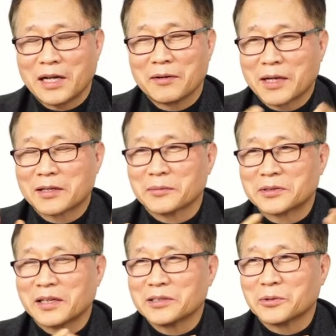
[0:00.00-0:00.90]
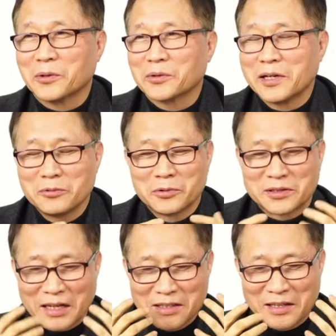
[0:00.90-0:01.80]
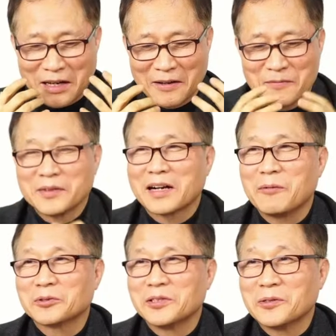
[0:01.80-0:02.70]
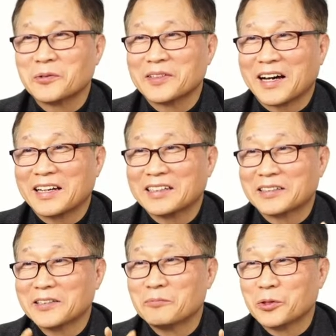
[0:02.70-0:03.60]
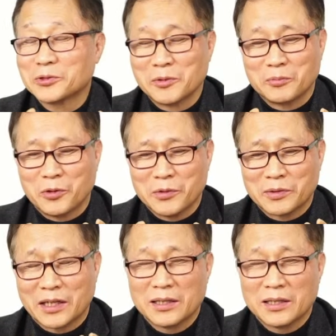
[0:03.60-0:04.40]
딸밖에 없어가지고 결국은 자기가 갑옷을 입고 나가는 그런 모습을 보입니다.